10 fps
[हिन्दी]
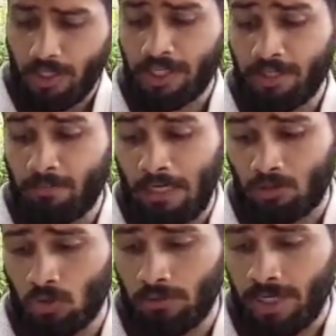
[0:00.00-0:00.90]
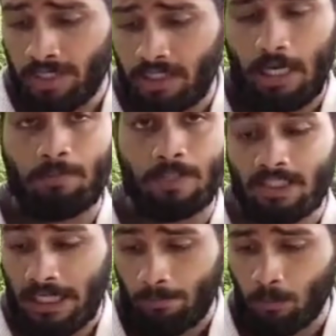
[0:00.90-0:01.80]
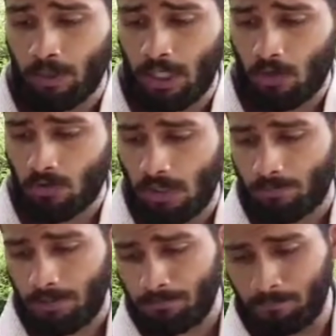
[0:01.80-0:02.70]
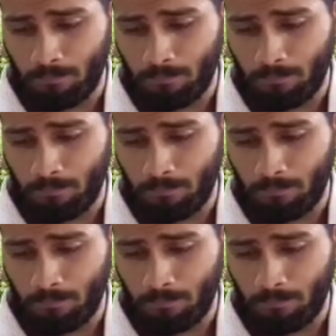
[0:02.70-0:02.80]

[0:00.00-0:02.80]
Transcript: लेकिन बाथरूम है क्या पता शैम्पू गिरा हो वहां पर